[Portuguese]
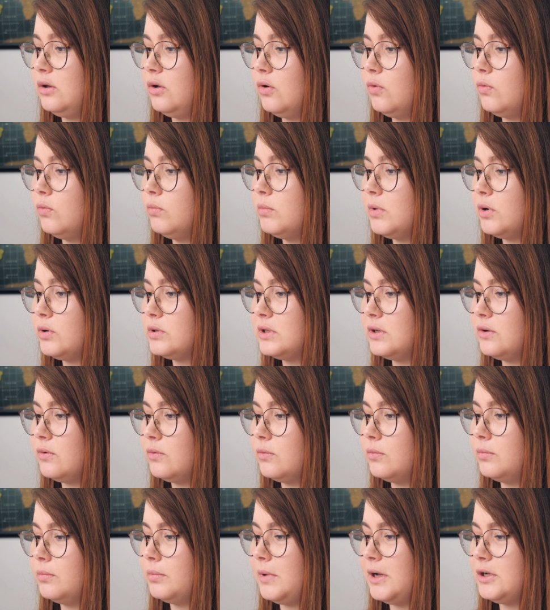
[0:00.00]
eu, uma coisa que
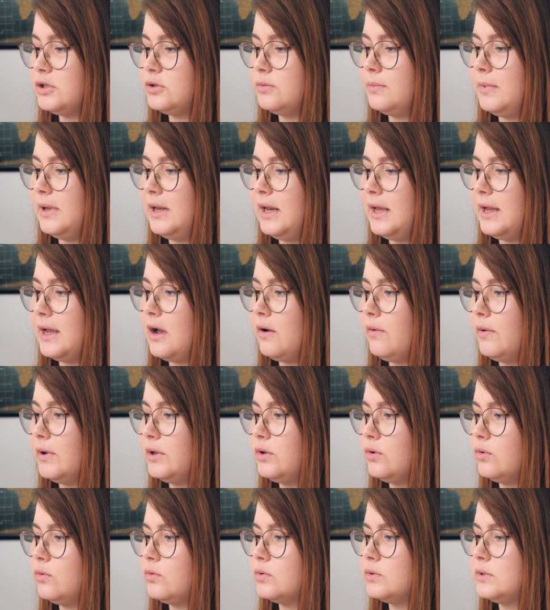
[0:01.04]
eu acho bem legal é
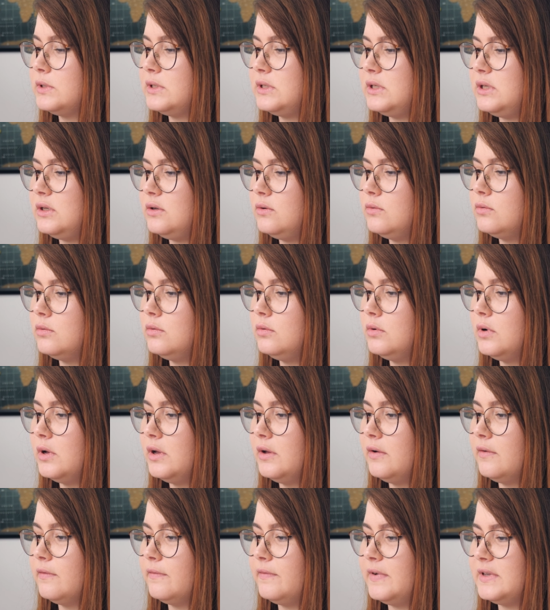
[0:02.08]
que eu consigo
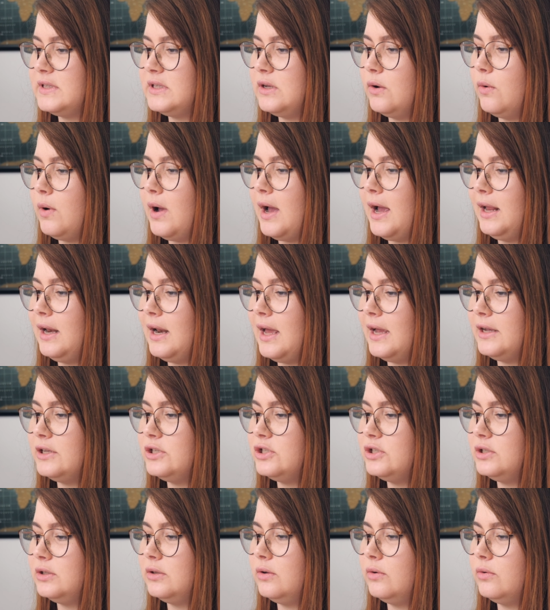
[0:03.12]
fazer o
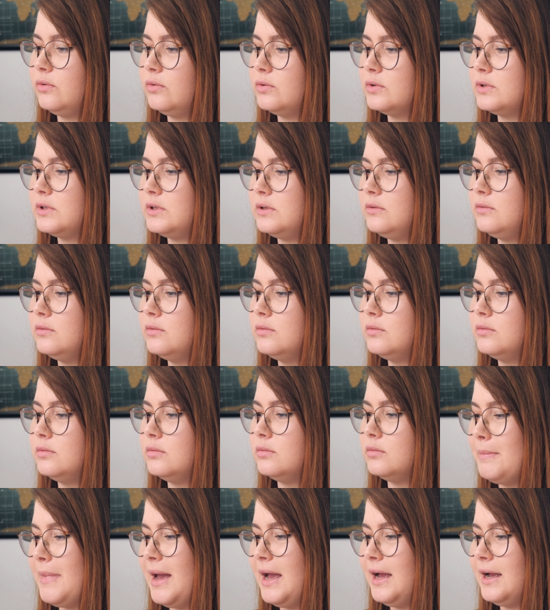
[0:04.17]
highlight, então eu
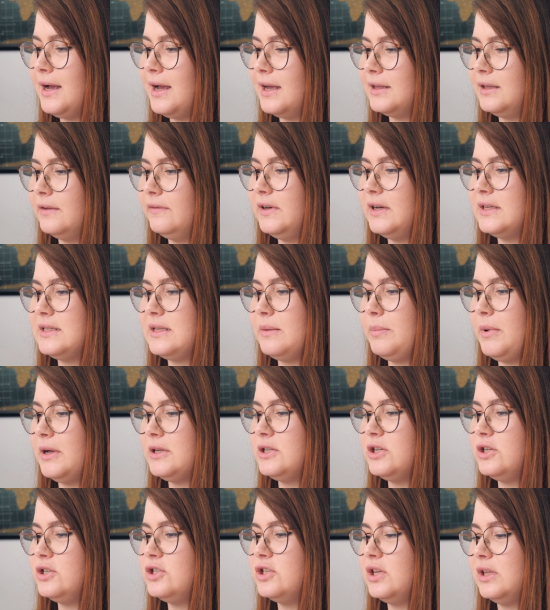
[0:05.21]
consigo marcar, tá vendo? Essa
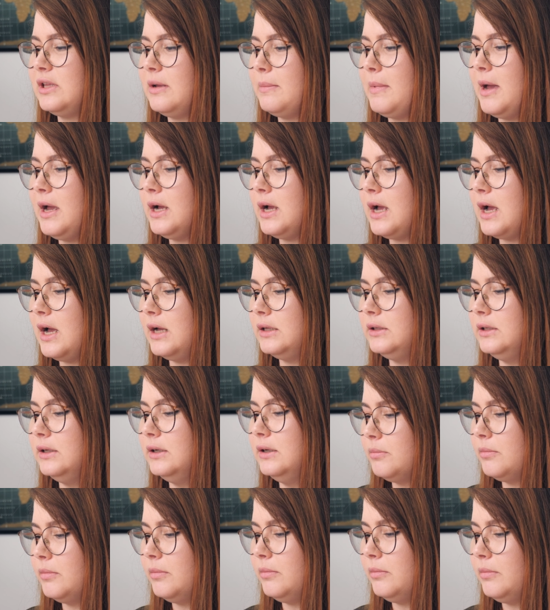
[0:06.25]
parte aqui já tá marcada,
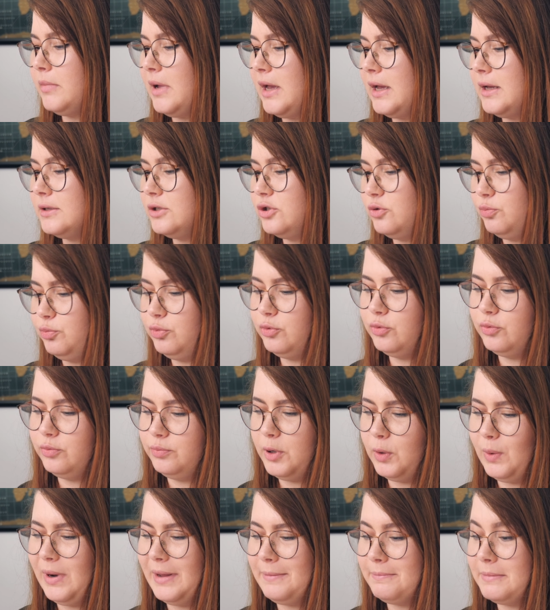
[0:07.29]
Ma tipo,
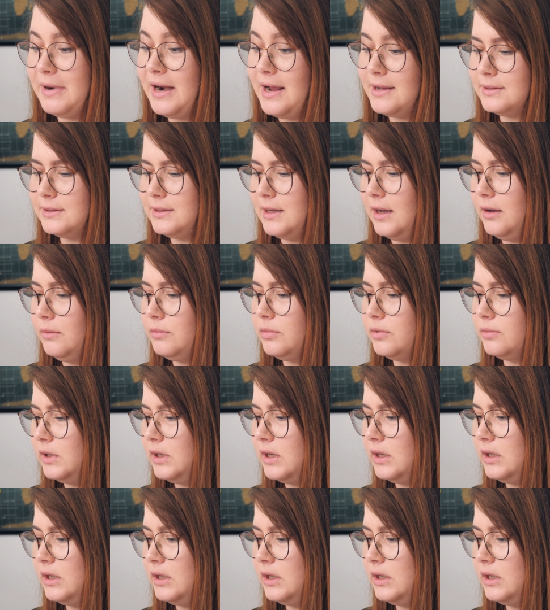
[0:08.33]
pra eu lembrar, sabe? E